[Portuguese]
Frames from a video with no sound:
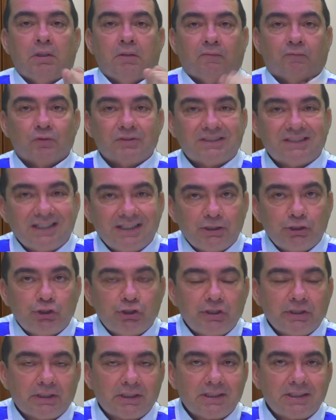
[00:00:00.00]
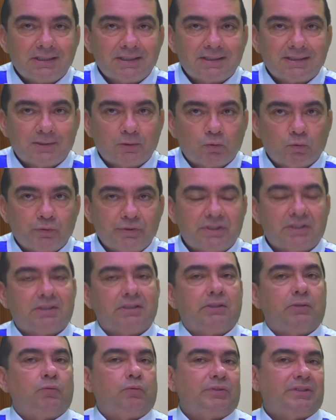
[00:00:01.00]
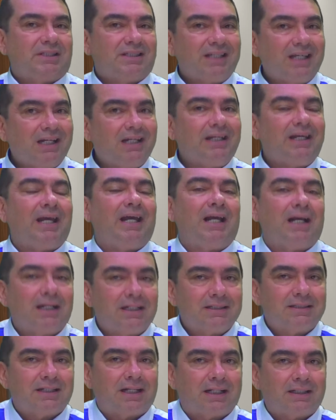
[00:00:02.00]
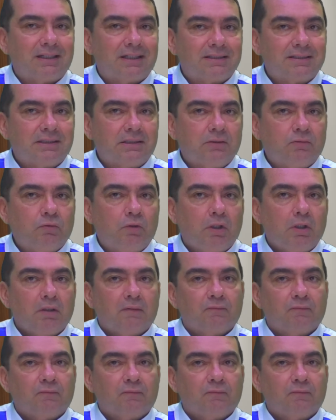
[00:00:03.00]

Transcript: Você indica esse seu conhecido e se ele realizar a adesão,